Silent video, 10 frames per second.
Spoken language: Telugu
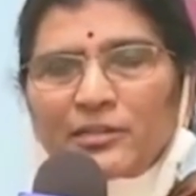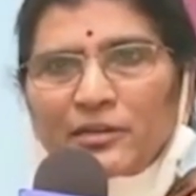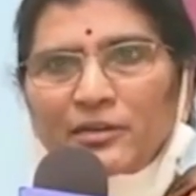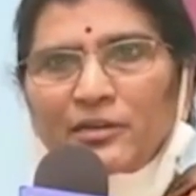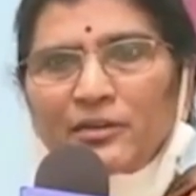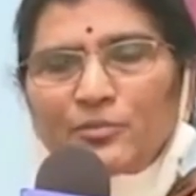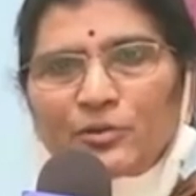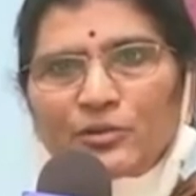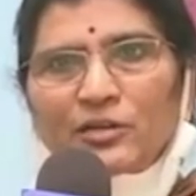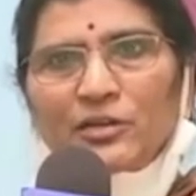తరంగ
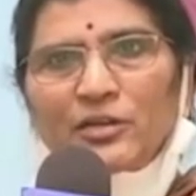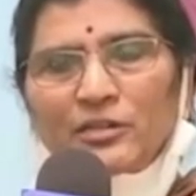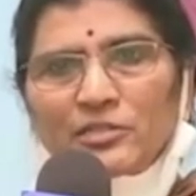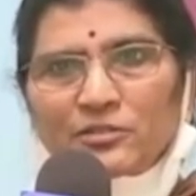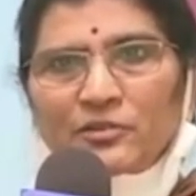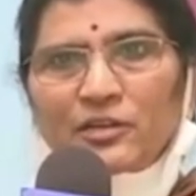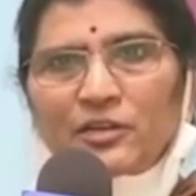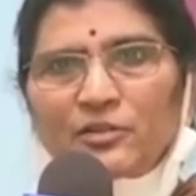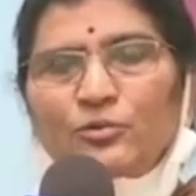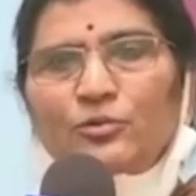మృదంగ
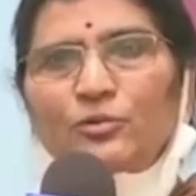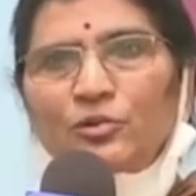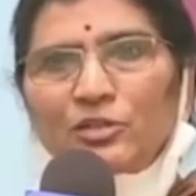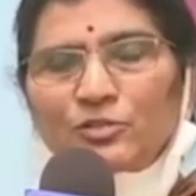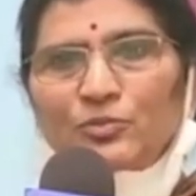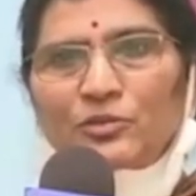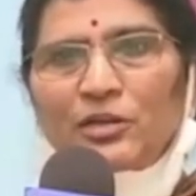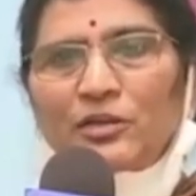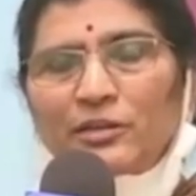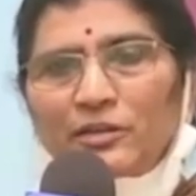నిస్వనానుకూల స్ఫుట
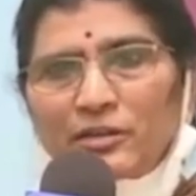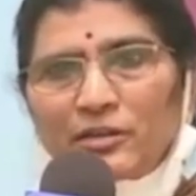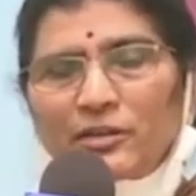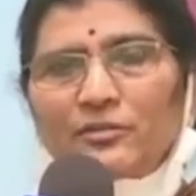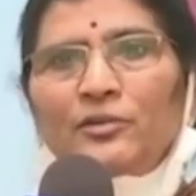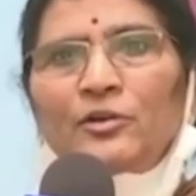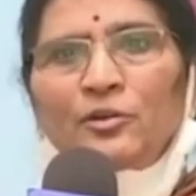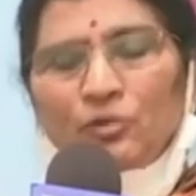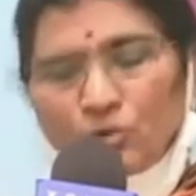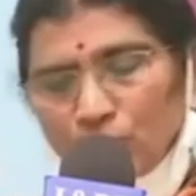
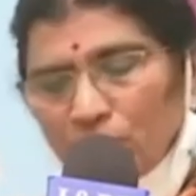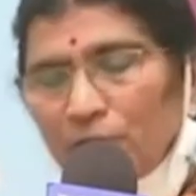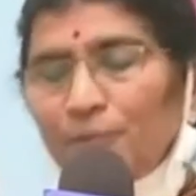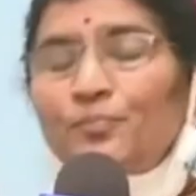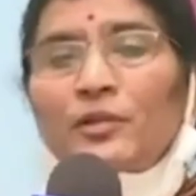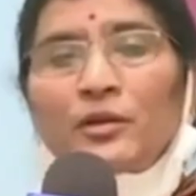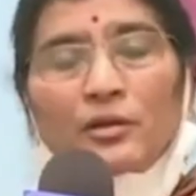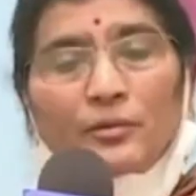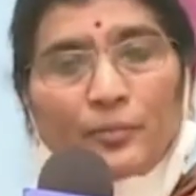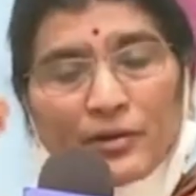నటనానుకూల
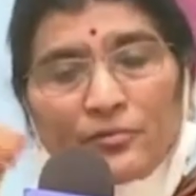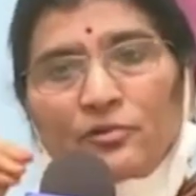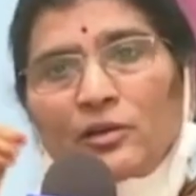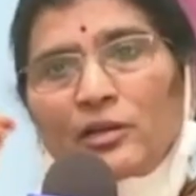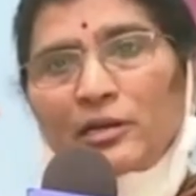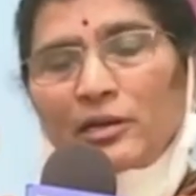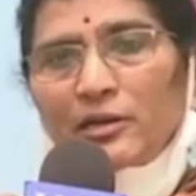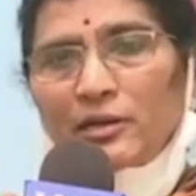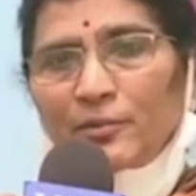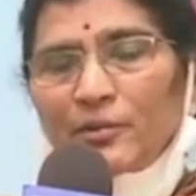పరిఫుల్ల
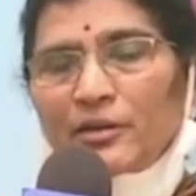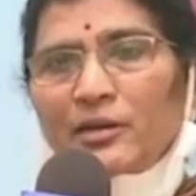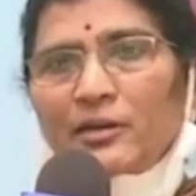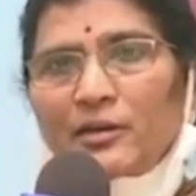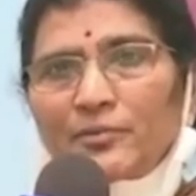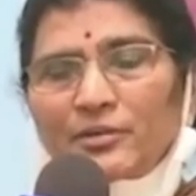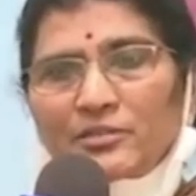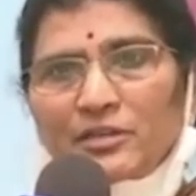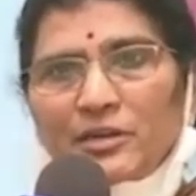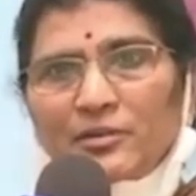కలాపి కలాప
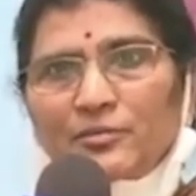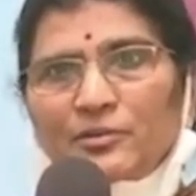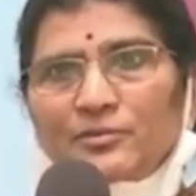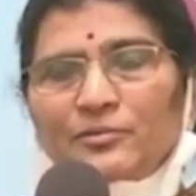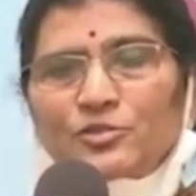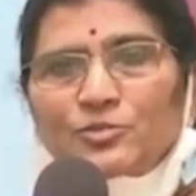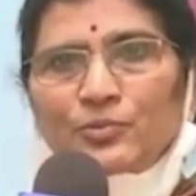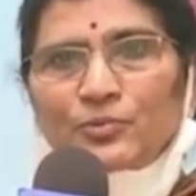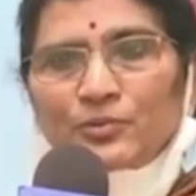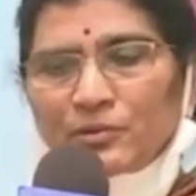జాలమన్
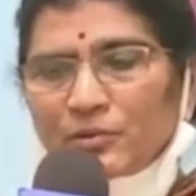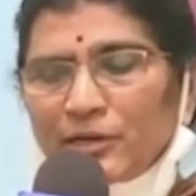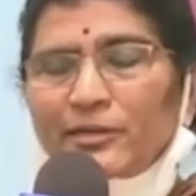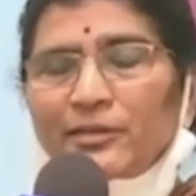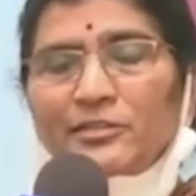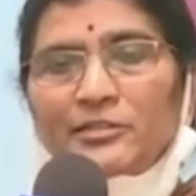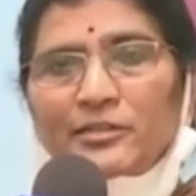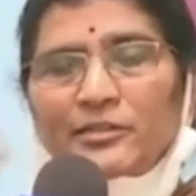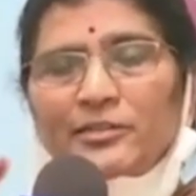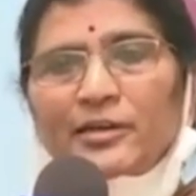కటక
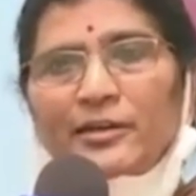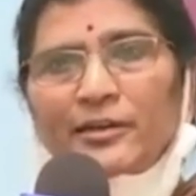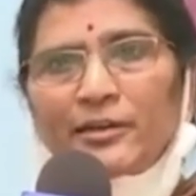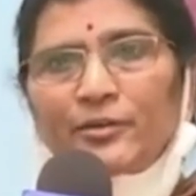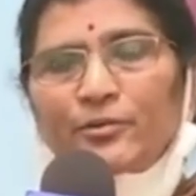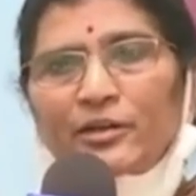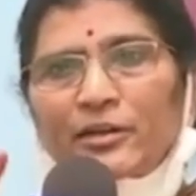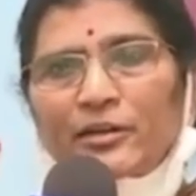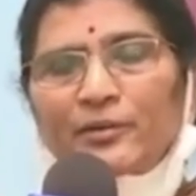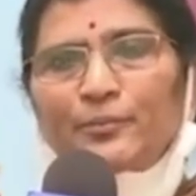చరత్ కరేణు
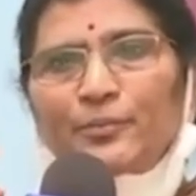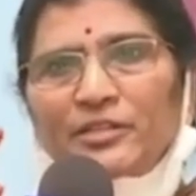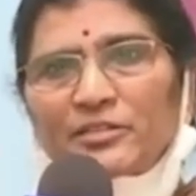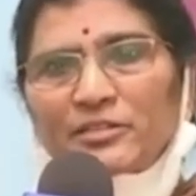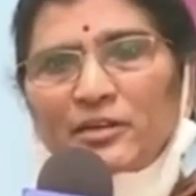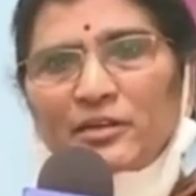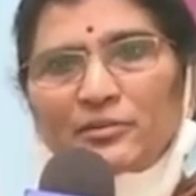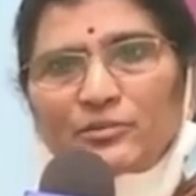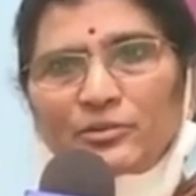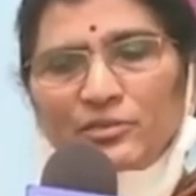కరకంపిత
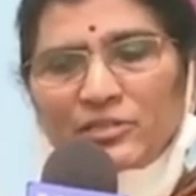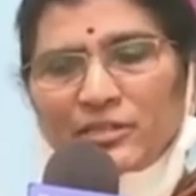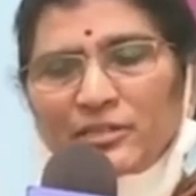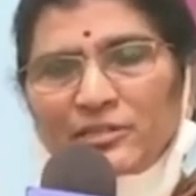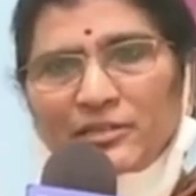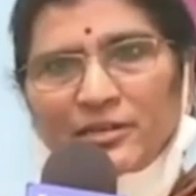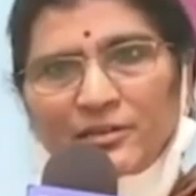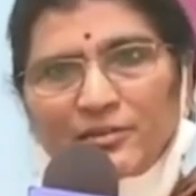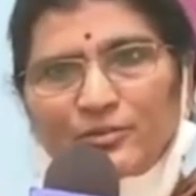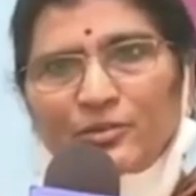సాలమన్
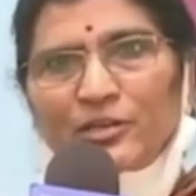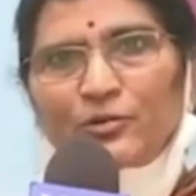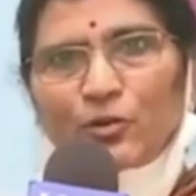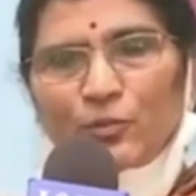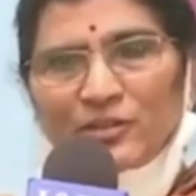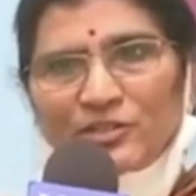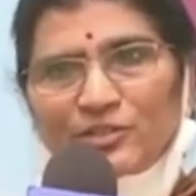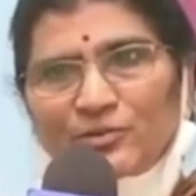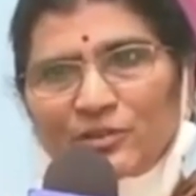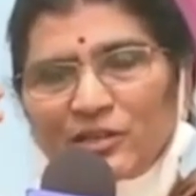శైలమన్ అని ఒక
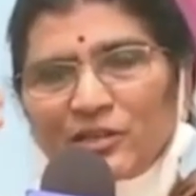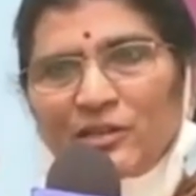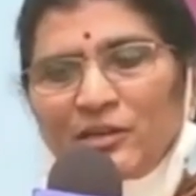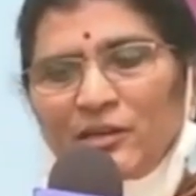పద్యం ఉంది